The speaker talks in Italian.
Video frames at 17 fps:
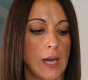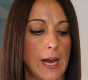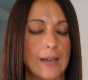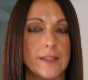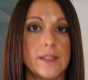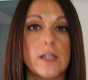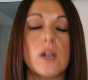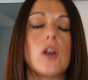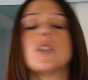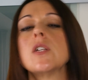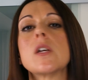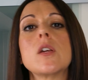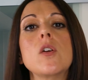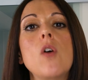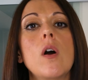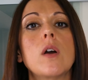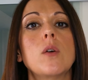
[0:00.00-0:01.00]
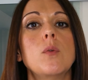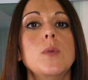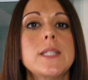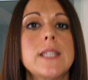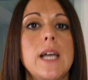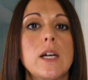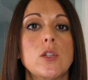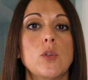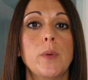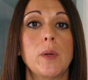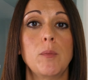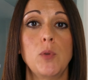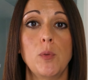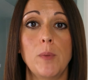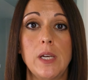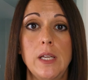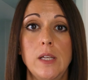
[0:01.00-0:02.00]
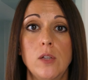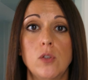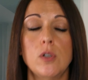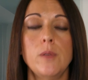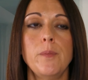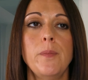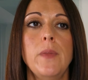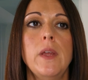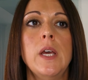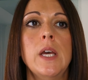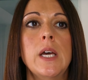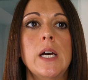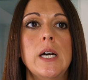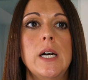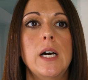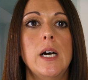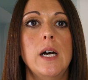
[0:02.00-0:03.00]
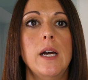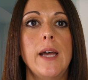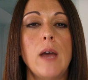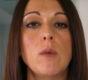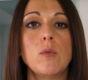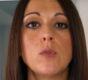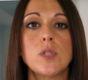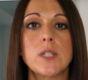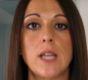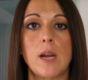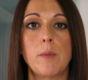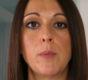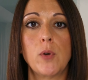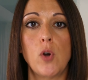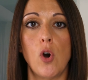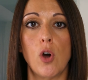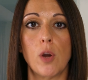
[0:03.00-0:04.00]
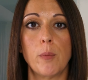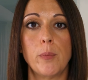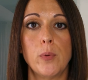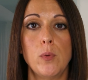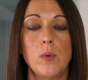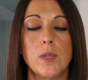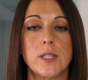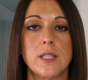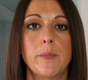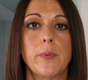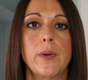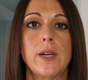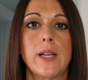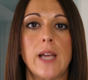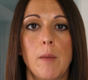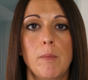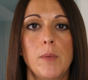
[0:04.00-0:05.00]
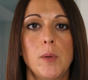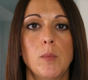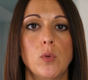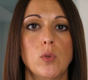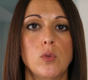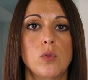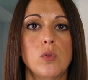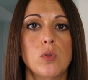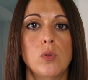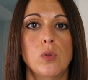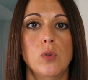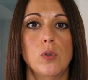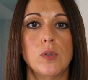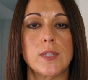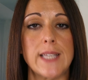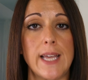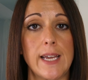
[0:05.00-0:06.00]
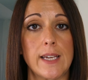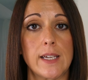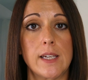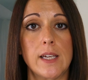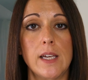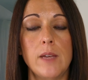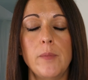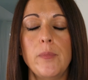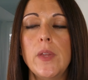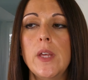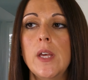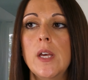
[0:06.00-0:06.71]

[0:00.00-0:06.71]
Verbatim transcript: Altra cosa che ho acquistato per mio marito eh, è uno scrub corpo, lui ha sempre le gambe molto secche